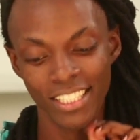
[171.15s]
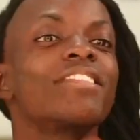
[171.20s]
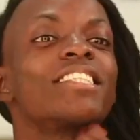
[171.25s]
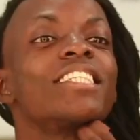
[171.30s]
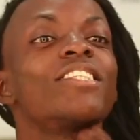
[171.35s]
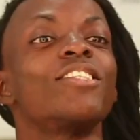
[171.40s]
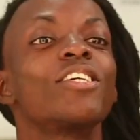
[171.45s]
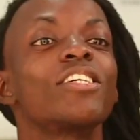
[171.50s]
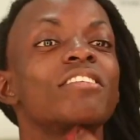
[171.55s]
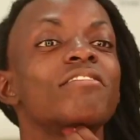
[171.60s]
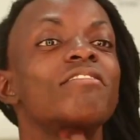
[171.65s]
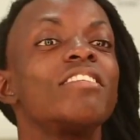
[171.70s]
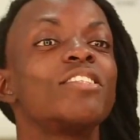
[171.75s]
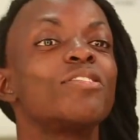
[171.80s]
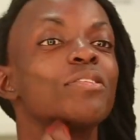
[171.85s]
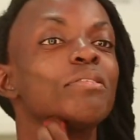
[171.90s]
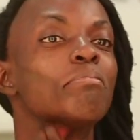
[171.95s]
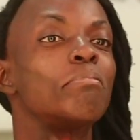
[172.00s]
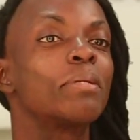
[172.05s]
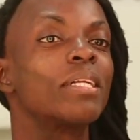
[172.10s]
Se a senhora
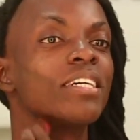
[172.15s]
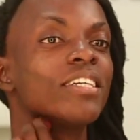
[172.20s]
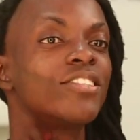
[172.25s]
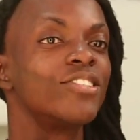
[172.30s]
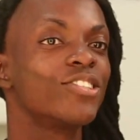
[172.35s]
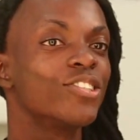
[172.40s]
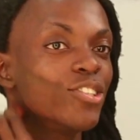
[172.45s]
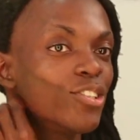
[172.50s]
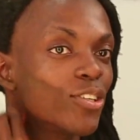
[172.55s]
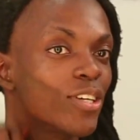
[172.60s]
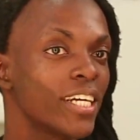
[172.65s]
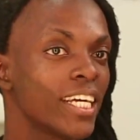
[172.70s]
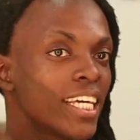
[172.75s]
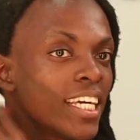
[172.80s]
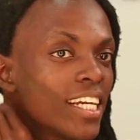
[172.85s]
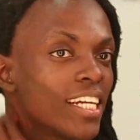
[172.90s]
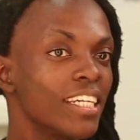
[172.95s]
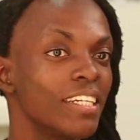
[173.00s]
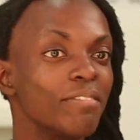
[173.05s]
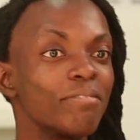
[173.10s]
fez um implante de
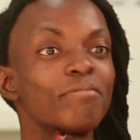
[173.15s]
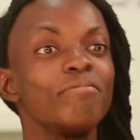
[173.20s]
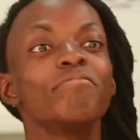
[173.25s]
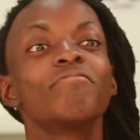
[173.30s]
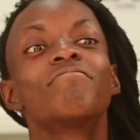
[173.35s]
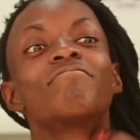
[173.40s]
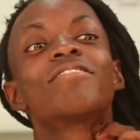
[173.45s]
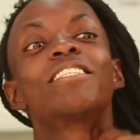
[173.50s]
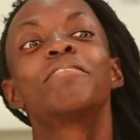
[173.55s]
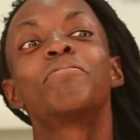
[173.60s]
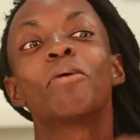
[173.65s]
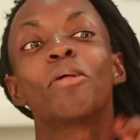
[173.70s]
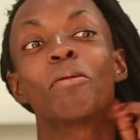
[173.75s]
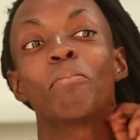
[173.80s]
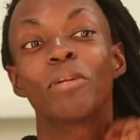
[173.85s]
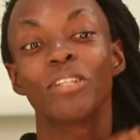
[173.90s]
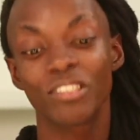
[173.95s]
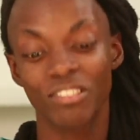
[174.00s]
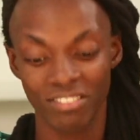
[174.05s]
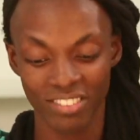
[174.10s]
orelha, pelo
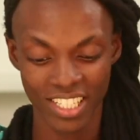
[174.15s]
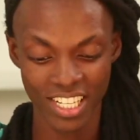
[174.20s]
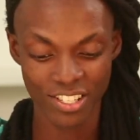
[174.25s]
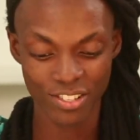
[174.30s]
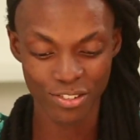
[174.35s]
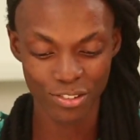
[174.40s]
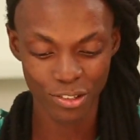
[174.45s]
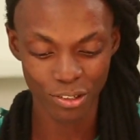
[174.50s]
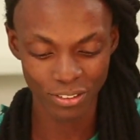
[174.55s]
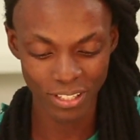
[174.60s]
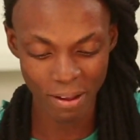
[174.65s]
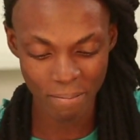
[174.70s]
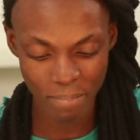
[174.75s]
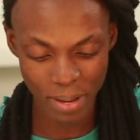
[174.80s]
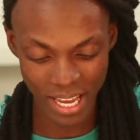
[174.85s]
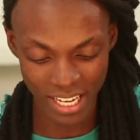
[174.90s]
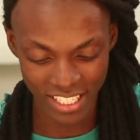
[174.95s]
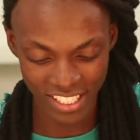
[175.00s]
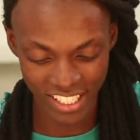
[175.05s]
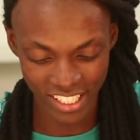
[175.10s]
menos fizesse no tom da
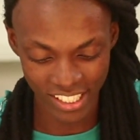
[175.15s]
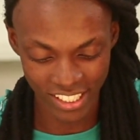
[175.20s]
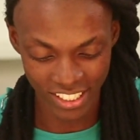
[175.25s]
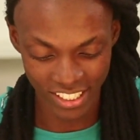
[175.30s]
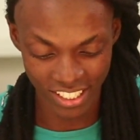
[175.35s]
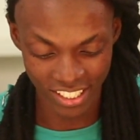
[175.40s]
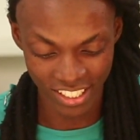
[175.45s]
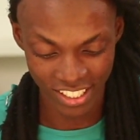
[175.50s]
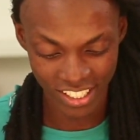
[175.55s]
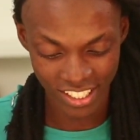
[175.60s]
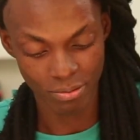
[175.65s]
pele, querida.